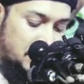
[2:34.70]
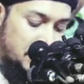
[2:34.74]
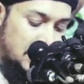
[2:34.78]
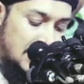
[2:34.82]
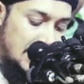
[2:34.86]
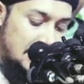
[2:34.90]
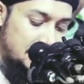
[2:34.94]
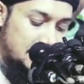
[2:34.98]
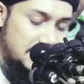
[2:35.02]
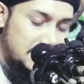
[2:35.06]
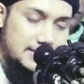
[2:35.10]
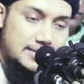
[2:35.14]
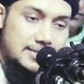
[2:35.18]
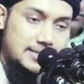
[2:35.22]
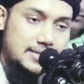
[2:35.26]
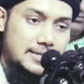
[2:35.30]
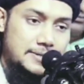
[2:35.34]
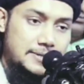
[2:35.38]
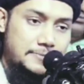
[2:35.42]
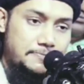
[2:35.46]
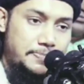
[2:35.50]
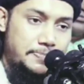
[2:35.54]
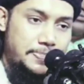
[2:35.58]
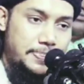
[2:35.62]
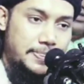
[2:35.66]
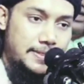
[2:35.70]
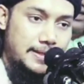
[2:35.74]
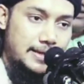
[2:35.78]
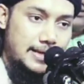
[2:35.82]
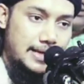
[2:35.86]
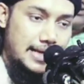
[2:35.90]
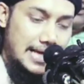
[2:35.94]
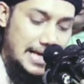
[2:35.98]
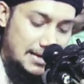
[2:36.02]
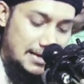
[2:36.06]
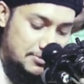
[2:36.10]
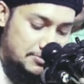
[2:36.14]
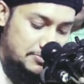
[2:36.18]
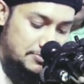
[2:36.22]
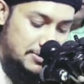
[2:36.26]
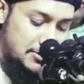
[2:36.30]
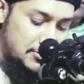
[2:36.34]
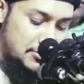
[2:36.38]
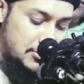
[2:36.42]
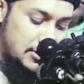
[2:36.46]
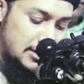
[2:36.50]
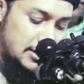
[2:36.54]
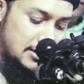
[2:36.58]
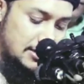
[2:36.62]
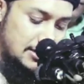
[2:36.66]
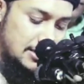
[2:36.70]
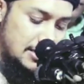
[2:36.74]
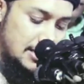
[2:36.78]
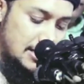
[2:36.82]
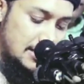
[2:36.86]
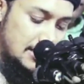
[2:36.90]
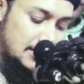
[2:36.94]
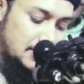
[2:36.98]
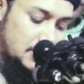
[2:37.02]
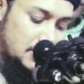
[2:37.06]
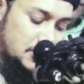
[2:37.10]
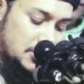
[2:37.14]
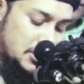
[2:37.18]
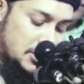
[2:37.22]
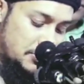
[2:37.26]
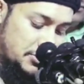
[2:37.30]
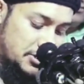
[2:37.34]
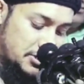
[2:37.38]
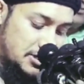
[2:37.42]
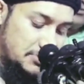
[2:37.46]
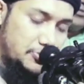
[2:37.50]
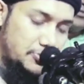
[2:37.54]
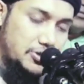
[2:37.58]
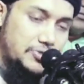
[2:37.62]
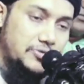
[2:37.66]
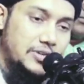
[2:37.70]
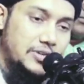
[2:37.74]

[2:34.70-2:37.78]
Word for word: ফোনে অ্যাপস আছে না অ্যাপস বের করেন দশটা পেজটা পড়ে